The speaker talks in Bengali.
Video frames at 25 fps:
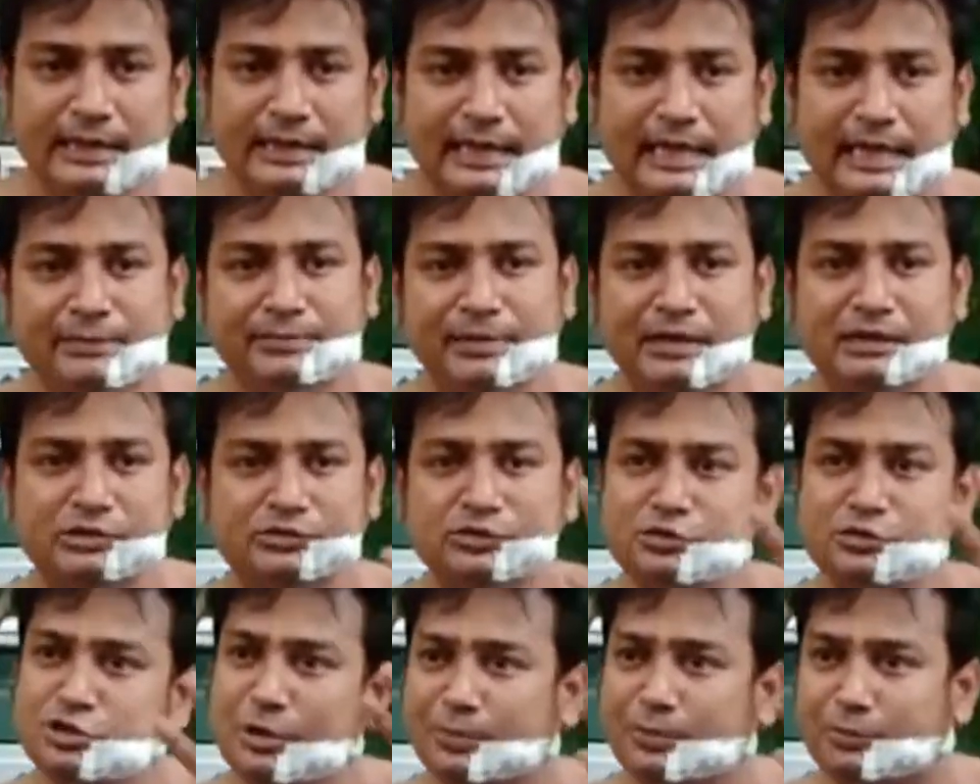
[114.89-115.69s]
এইবার
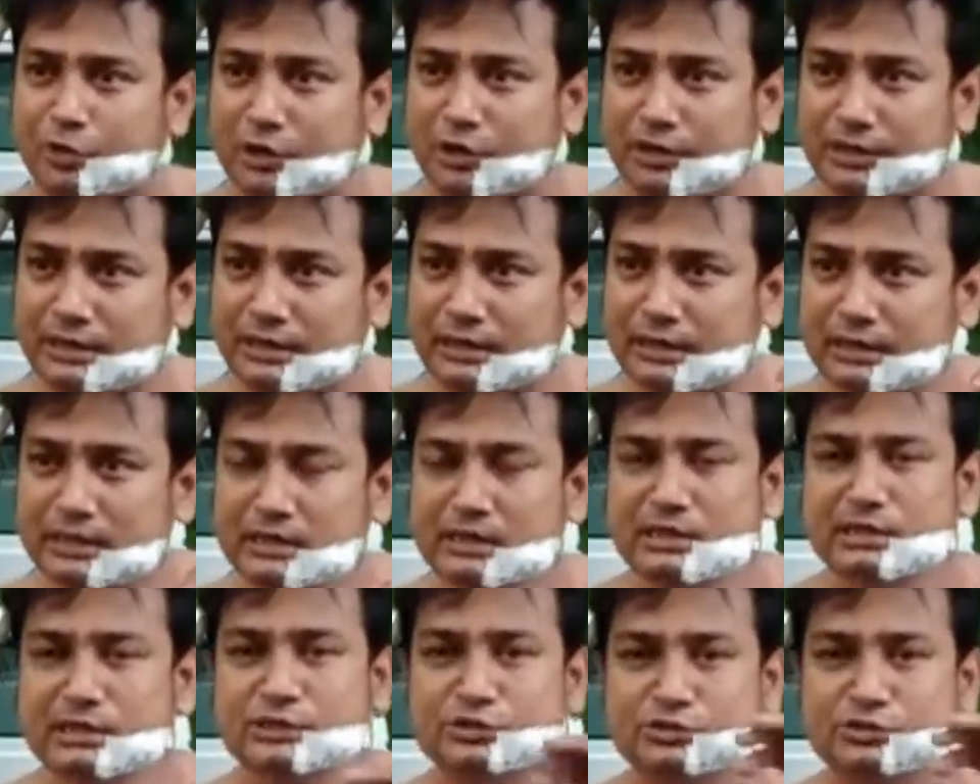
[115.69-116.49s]
সুইচ অফ করে দিই
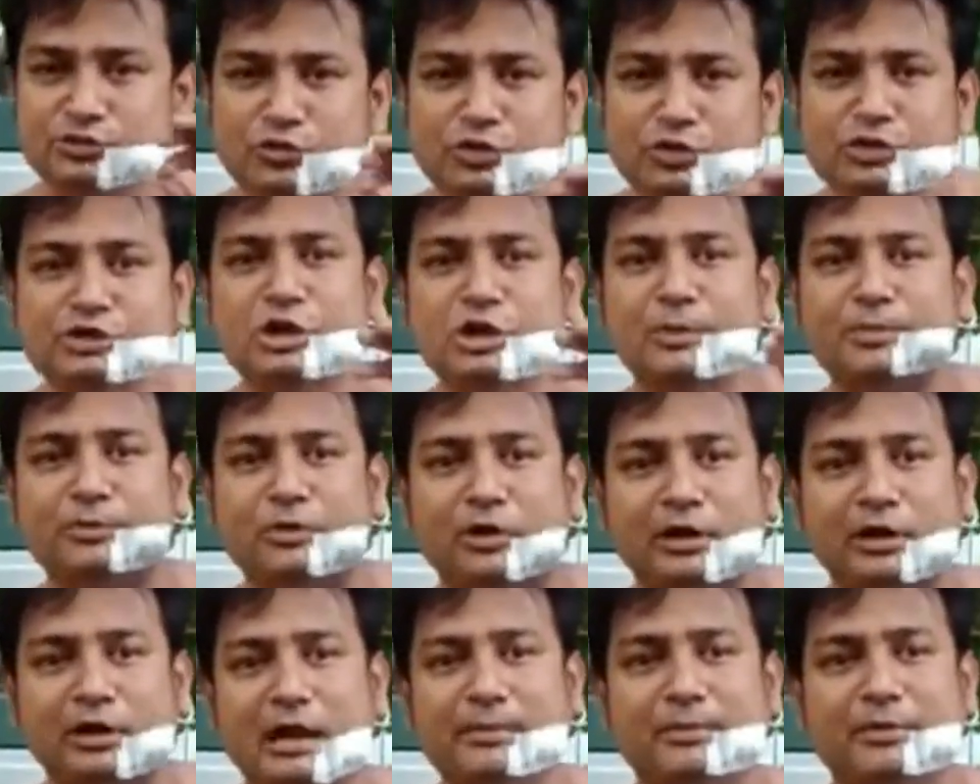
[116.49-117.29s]
সুইচ অফ
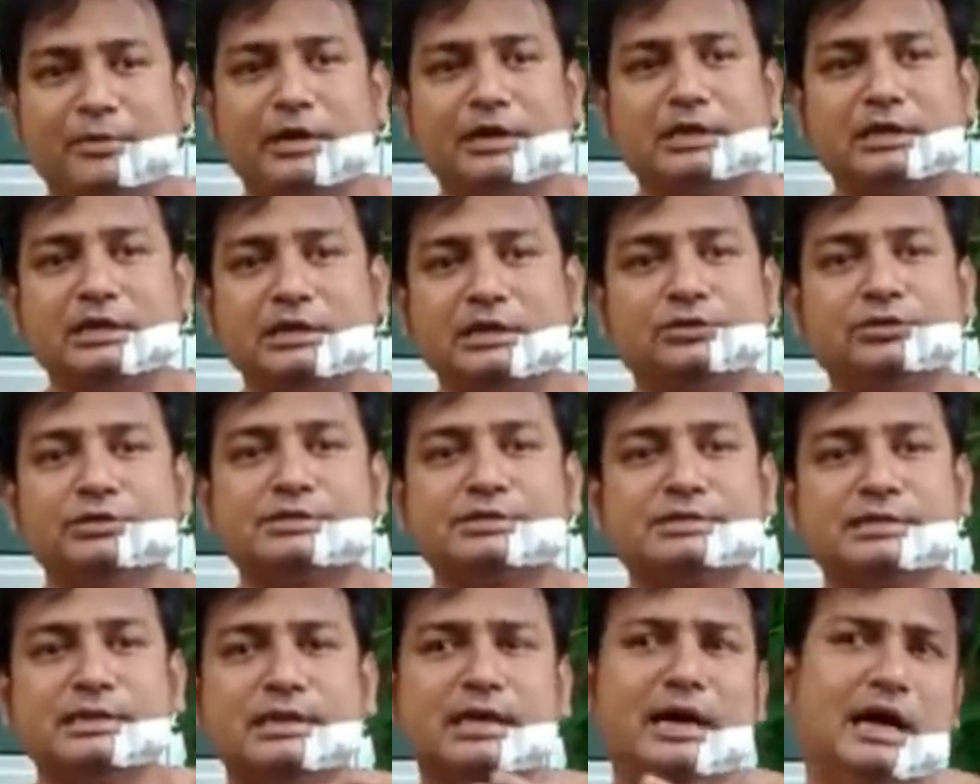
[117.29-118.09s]
করার পরে কি
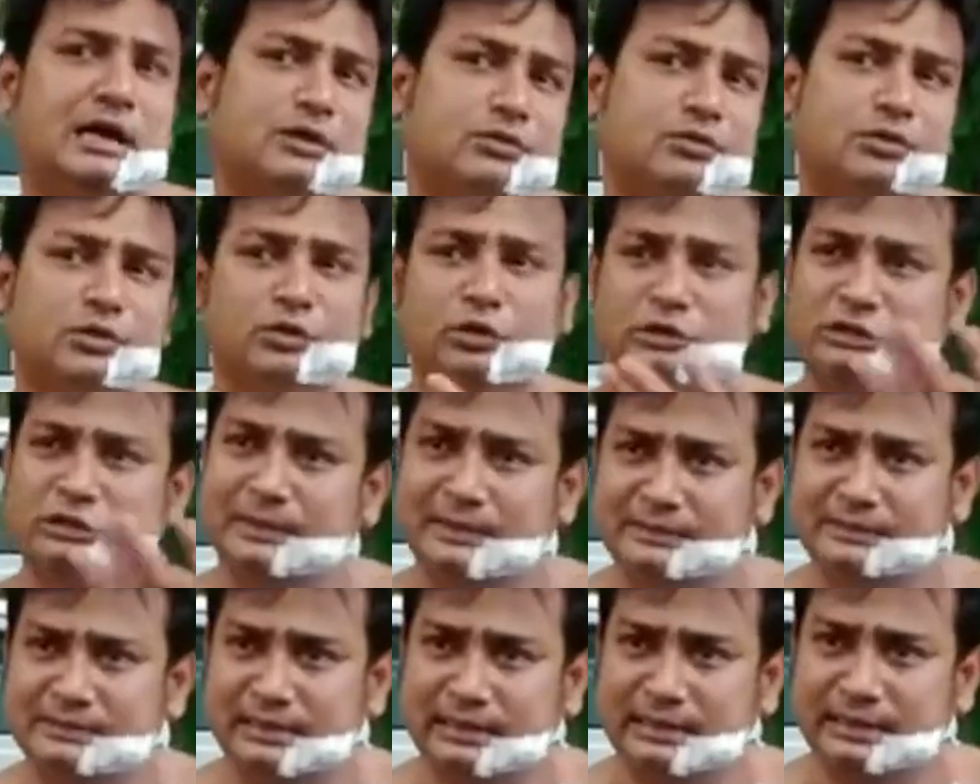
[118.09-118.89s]
হচ্ছে আর কোনো
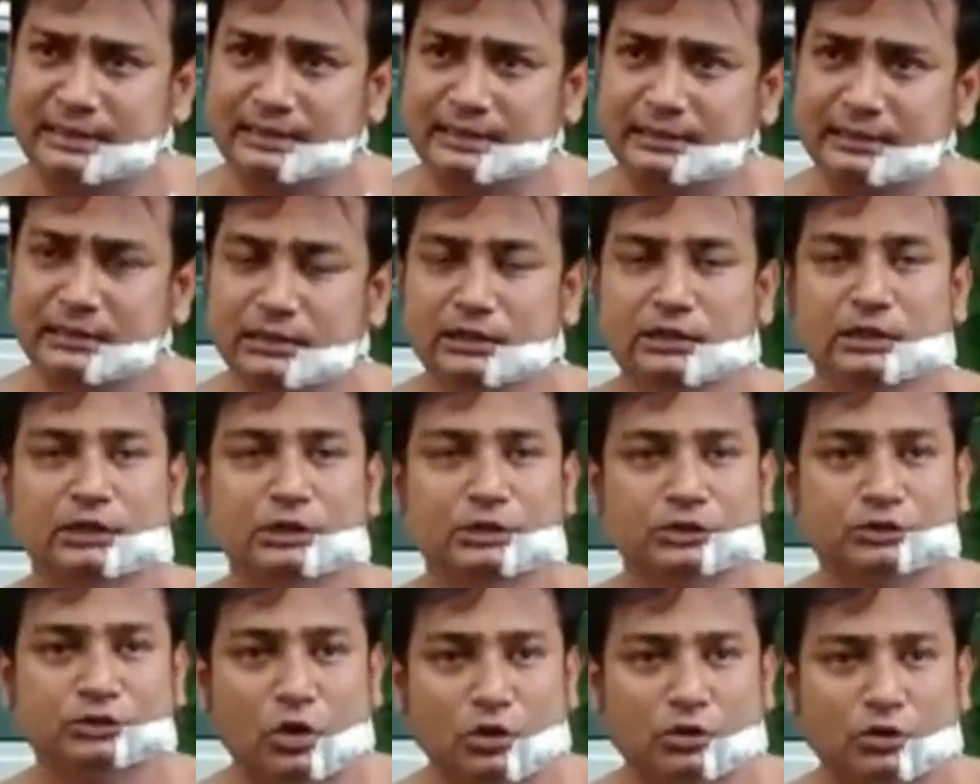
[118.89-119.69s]
কথাবার্তা নেই
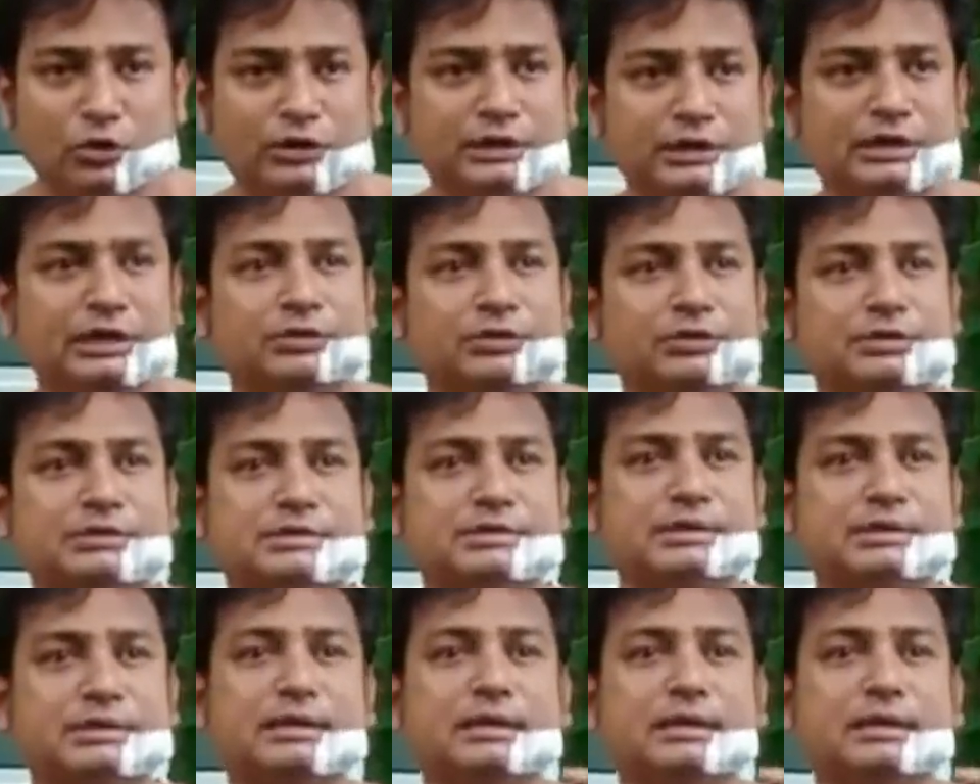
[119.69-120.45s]
তখন কি হচ্ছে